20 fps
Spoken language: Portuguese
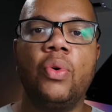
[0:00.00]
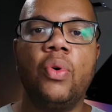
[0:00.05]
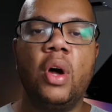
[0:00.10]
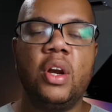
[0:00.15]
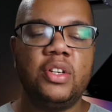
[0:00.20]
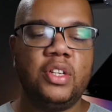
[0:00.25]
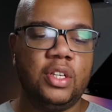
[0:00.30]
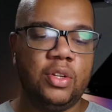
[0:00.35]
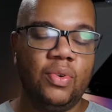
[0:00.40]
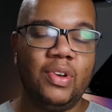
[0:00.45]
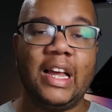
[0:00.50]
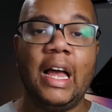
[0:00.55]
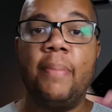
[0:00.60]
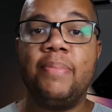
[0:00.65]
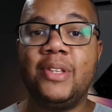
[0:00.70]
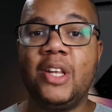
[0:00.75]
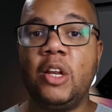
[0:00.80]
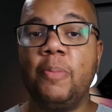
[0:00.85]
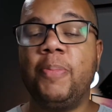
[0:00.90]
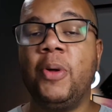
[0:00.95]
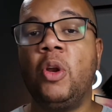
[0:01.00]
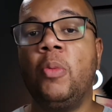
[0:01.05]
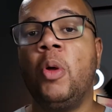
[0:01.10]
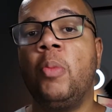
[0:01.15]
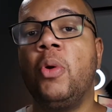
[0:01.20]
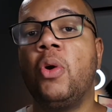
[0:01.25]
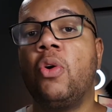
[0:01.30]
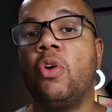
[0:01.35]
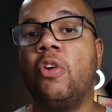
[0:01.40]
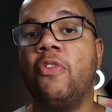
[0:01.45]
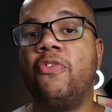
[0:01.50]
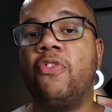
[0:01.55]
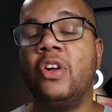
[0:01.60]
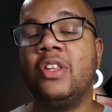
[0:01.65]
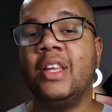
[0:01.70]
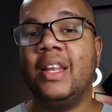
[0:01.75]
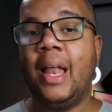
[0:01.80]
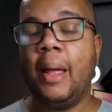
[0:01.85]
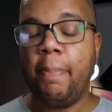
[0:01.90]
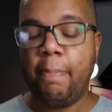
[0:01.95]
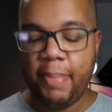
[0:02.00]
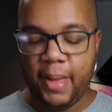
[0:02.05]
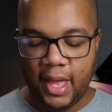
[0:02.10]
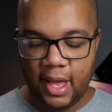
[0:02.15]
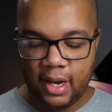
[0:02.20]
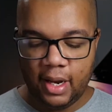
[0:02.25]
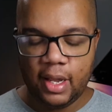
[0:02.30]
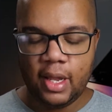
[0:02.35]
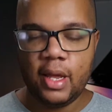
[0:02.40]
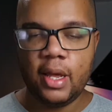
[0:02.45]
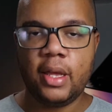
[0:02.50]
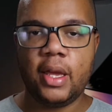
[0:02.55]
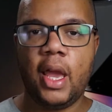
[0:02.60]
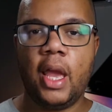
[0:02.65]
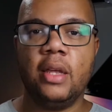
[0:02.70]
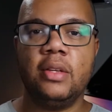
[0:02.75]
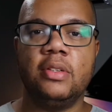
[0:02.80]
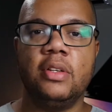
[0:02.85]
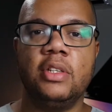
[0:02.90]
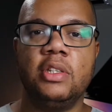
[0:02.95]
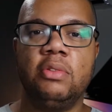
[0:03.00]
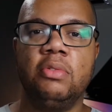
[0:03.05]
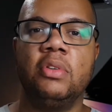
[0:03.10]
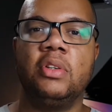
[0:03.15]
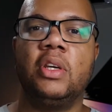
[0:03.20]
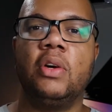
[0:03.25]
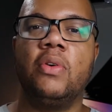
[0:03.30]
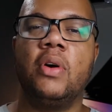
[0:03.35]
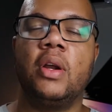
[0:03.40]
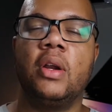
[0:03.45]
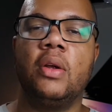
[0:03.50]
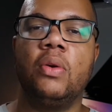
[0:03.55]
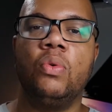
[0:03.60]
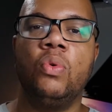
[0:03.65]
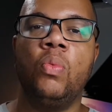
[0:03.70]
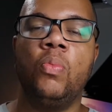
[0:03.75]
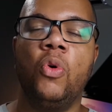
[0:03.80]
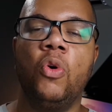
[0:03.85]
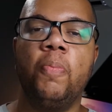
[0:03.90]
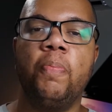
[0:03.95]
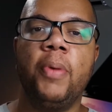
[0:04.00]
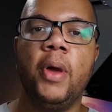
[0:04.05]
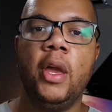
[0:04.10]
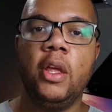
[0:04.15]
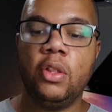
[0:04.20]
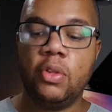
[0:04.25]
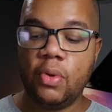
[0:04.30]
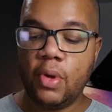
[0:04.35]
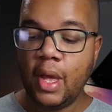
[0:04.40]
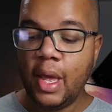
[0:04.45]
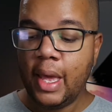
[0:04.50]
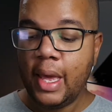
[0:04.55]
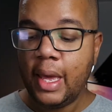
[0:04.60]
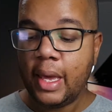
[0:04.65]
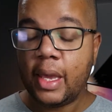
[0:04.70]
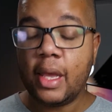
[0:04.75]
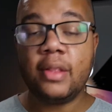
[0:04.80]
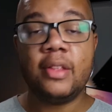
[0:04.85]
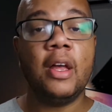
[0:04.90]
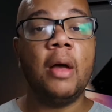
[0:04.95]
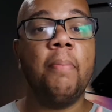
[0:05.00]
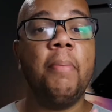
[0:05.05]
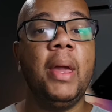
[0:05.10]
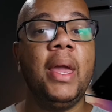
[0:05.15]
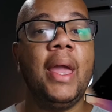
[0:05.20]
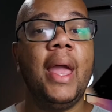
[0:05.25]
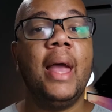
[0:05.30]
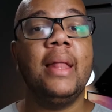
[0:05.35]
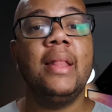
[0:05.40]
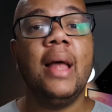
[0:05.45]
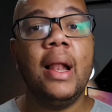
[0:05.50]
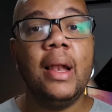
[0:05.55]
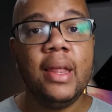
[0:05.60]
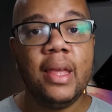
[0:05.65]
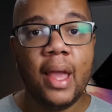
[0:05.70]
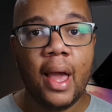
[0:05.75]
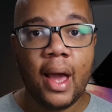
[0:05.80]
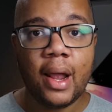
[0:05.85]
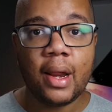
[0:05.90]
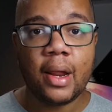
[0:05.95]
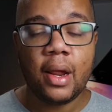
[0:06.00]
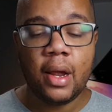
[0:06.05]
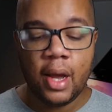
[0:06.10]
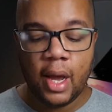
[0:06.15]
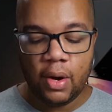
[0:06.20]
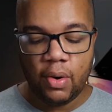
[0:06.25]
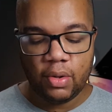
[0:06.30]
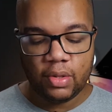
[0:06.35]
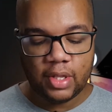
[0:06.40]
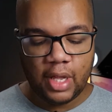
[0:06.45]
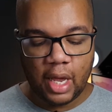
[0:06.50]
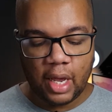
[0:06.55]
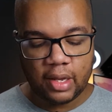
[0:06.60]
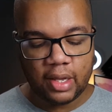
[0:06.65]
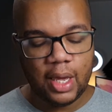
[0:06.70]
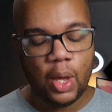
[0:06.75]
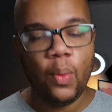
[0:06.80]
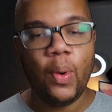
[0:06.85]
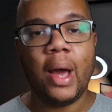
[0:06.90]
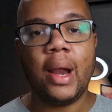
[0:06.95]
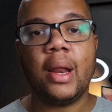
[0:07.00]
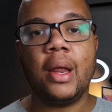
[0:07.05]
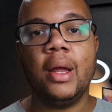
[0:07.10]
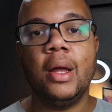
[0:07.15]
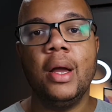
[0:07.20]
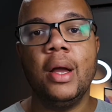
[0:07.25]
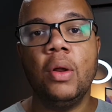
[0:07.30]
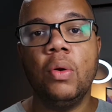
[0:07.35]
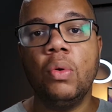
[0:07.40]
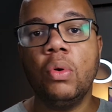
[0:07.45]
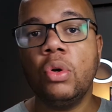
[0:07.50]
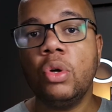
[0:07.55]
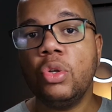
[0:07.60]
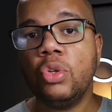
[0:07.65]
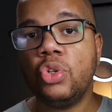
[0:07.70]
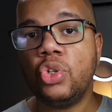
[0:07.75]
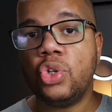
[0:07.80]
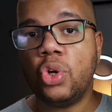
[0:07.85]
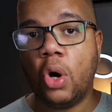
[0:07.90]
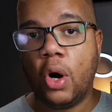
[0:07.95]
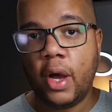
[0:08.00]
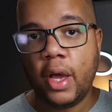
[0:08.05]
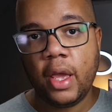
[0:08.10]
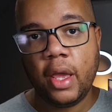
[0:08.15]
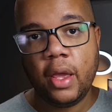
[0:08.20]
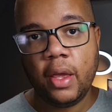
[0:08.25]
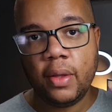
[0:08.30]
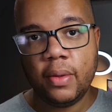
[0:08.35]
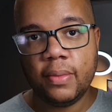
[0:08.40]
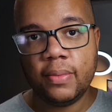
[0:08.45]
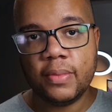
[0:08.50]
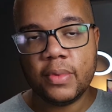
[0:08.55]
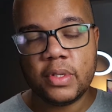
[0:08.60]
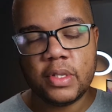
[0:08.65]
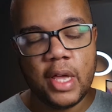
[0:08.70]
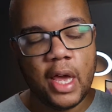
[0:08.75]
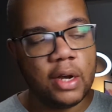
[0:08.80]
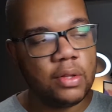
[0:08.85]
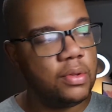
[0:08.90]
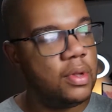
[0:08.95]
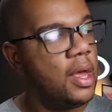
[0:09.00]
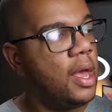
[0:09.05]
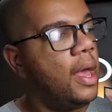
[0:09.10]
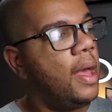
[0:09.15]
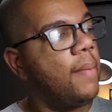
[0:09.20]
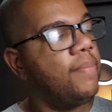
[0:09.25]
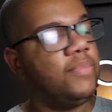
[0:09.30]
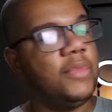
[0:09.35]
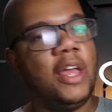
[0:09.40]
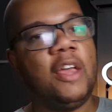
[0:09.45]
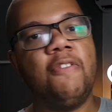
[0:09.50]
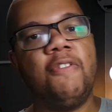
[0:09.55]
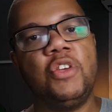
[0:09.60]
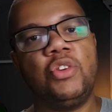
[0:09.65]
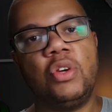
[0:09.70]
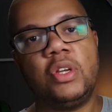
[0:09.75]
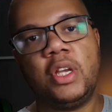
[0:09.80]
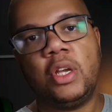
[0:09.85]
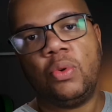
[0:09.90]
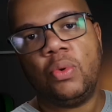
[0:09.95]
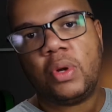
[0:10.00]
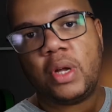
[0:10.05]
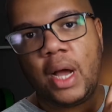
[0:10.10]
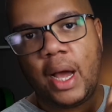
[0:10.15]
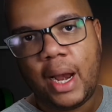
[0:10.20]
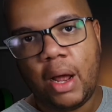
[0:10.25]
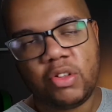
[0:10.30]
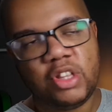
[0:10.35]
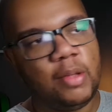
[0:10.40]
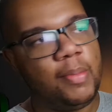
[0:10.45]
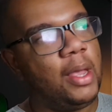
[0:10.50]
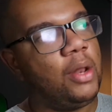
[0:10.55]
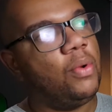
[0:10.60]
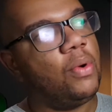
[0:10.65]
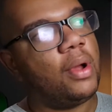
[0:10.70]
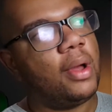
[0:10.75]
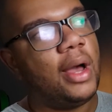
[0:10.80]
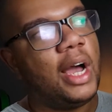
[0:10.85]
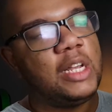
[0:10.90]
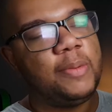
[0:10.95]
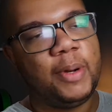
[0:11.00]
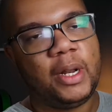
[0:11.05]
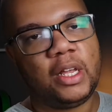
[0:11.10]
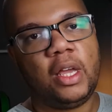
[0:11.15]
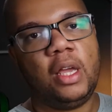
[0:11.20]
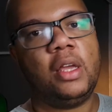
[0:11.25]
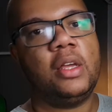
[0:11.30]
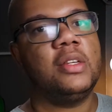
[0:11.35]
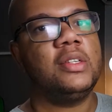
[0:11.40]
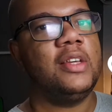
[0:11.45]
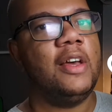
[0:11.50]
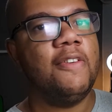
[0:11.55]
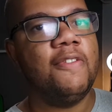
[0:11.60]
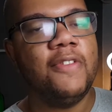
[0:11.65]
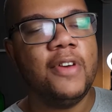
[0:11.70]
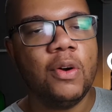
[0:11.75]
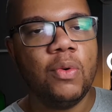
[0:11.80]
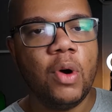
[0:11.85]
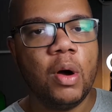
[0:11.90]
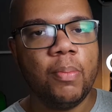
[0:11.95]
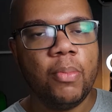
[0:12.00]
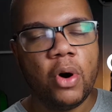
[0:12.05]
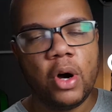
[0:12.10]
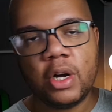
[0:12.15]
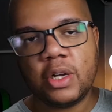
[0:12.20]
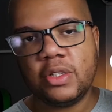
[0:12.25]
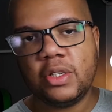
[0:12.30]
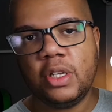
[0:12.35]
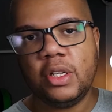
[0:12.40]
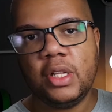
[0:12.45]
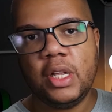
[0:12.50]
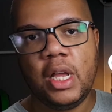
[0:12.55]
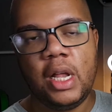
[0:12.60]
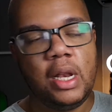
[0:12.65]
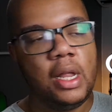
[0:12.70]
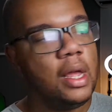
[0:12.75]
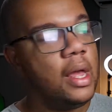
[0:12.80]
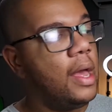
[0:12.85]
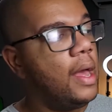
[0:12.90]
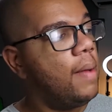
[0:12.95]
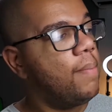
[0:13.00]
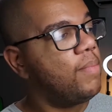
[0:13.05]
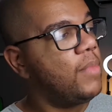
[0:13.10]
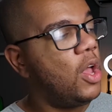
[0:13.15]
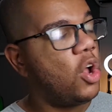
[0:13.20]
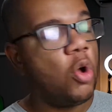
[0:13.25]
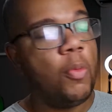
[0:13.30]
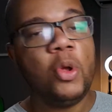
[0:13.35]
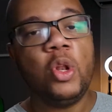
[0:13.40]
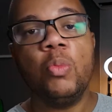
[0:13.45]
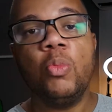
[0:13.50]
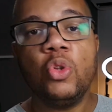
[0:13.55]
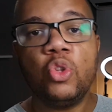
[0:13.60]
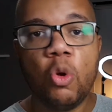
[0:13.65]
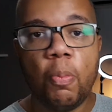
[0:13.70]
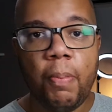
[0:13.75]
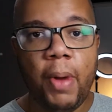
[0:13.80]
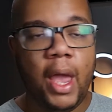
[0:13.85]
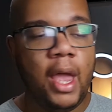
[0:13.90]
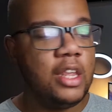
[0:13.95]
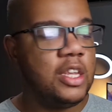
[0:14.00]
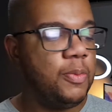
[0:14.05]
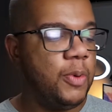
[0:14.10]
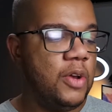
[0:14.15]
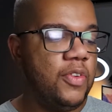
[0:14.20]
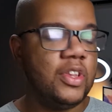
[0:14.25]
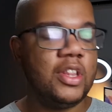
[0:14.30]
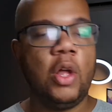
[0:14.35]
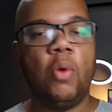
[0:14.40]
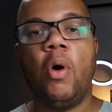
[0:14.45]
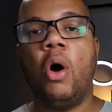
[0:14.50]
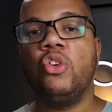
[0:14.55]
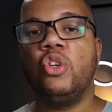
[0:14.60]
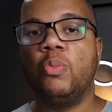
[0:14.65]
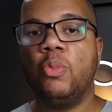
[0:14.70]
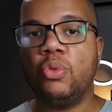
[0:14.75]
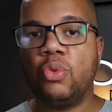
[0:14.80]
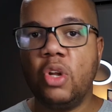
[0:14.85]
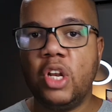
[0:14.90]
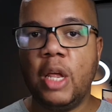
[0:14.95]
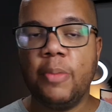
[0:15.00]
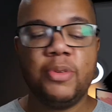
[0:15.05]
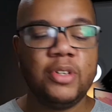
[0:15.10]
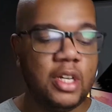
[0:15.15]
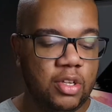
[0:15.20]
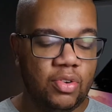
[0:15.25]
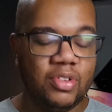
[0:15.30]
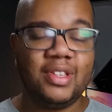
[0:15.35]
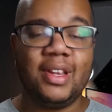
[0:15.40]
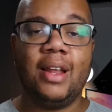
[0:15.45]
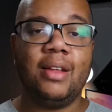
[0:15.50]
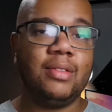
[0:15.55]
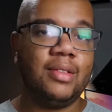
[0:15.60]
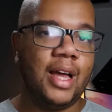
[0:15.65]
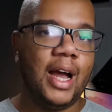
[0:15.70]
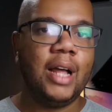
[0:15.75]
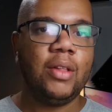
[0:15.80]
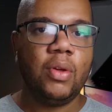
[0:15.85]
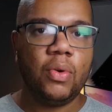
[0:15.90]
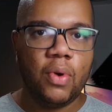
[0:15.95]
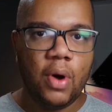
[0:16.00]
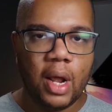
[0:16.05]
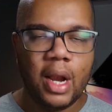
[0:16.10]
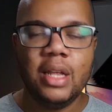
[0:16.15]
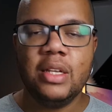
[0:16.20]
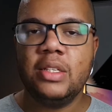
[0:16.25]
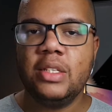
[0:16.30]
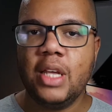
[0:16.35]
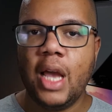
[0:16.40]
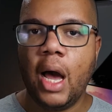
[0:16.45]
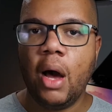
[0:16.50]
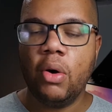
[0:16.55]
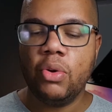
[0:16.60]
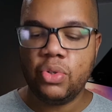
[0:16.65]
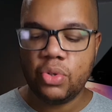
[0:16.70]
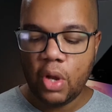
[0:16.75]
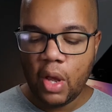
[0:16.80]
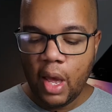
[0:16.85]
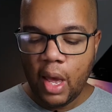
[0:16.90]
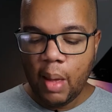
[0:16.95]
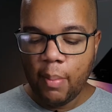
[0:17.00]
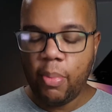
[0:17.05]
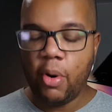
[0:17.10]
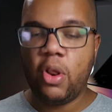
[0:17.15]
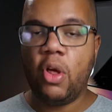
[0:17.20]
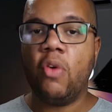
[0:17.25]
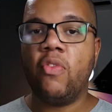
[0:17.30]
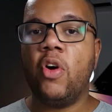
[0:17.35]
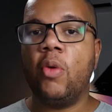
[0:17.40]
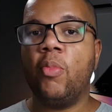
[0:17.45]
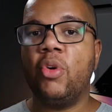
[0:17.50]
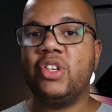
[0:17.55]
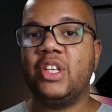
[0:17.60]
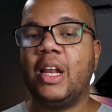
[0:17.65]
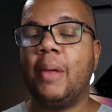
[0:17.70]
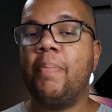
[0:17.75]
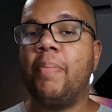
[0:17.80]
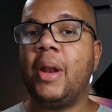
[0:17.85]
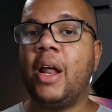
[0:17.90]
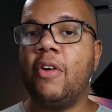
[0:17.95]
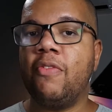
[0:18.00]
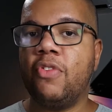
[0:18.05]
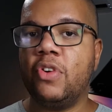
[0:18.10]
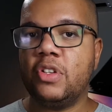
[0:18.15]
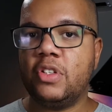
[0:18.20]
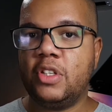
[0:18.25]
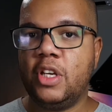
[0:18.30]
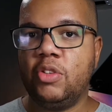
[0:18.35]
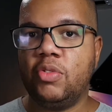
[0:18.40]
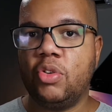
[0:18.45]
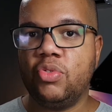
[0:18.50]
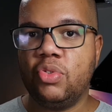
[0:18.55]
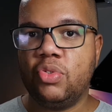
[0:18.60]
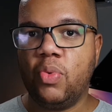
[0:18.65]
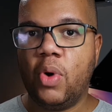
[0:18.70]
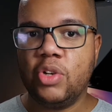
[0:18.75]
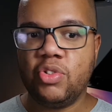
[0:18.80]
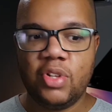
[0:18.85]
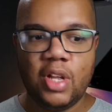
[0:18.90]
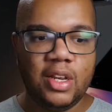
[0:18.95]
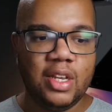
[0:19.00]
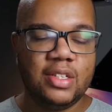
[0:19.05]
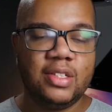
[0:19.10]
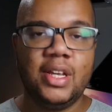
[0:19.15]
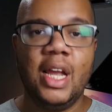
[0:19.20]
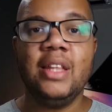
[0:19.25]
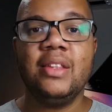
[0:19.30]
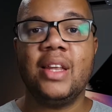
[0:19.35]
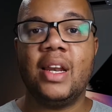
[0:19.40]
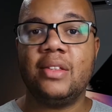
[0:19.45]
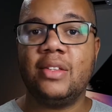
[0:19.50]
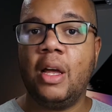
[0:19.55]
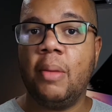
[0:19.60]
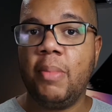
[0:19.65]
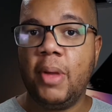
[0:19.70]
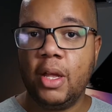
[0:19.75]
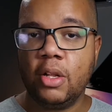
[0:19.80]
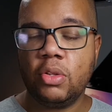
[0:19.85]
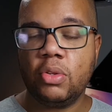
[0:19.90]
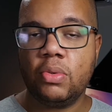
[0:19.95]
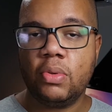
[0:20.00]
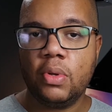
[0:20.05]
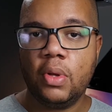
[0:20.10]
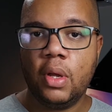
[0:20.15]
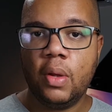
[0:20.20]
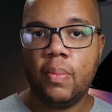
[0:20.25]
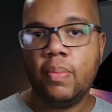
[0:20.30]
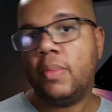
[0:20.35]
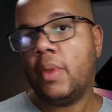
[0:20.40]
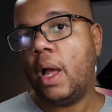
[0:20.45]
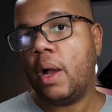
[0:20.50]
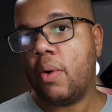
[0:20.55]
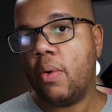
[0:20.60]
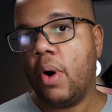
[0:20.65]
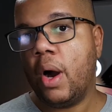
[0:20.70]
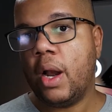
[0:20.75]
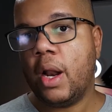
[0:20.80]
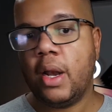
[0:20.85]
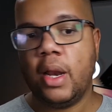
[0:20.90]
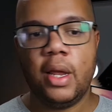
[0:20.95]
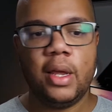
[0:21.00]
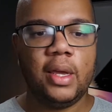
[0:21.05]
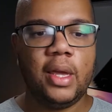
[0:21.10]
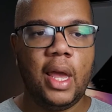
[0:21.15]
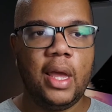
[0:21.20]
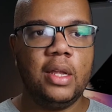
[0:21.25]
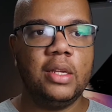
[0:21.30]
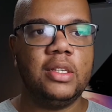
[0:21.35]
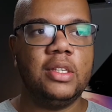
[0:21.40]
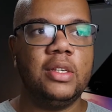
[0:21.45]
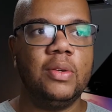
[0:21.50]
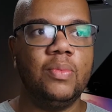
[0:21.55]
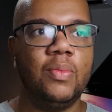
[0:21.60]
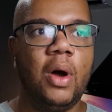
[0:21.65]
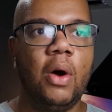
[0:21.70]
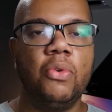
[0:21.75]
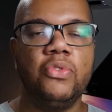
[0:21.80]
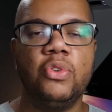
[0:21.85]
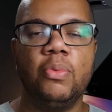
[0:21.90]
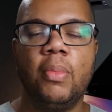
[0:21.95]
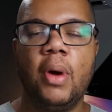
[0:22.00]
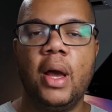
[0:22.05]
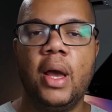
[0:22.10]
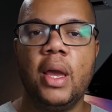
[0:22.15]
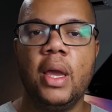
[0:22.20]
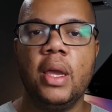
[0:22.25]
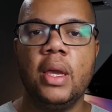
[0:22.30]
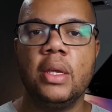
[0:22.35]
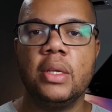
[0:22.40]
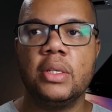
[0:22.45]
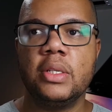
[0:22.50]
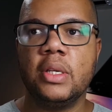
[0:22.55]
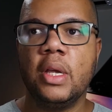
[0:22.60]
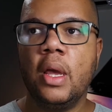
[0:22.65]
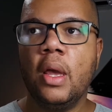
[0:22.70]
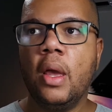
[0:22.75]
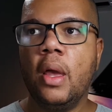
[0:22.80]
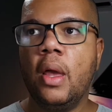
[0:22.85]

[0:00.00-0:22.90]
agora está sendo captado pelo meu microfone lapela, que é essezinho aqui agora no meu peito, que também é da linha Arcano, tá? Que é o Arcano Joy, certo? Tem vídeo aqui no canal, também no card, para quem quiser ver o unboxing dele. Recomendo muito bem, você pode ver que tem um áudio muito limpo, está sendo tratado agora esse áudio. Porém, eu vou mostrar para vocês o áudio, o áudio dele sem tratamento, agora, né? Que é esse um áudio mais...